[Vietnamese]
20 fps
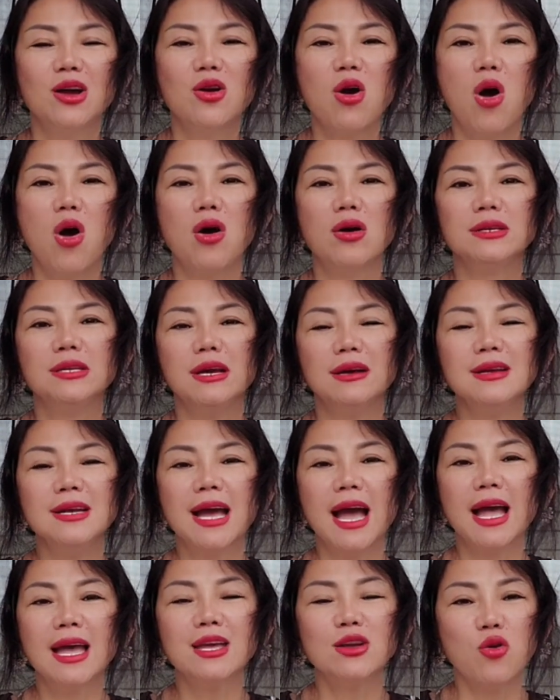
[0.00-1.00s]
còn những
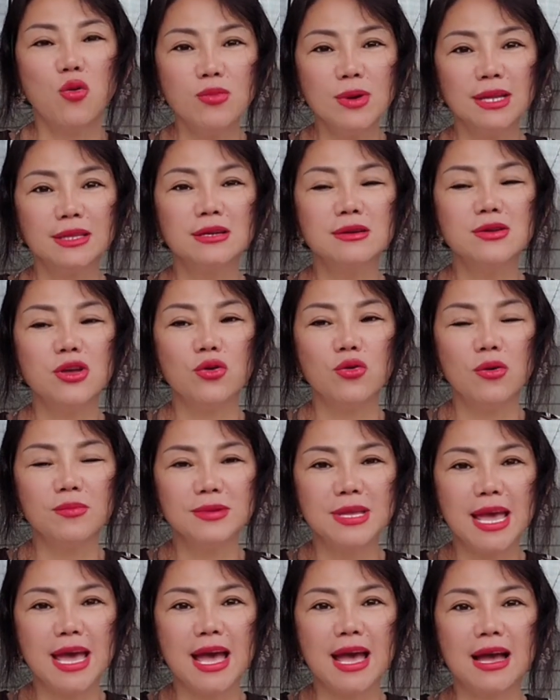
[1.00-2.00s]
cái cũng là thương hiệu
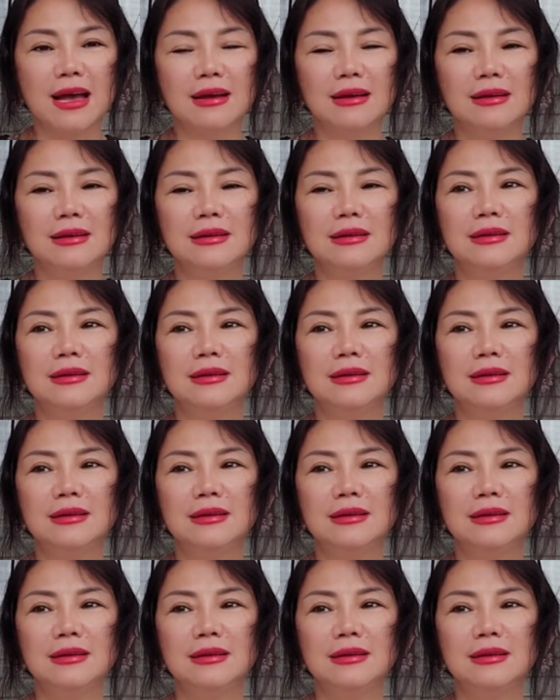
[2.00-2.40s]
ông già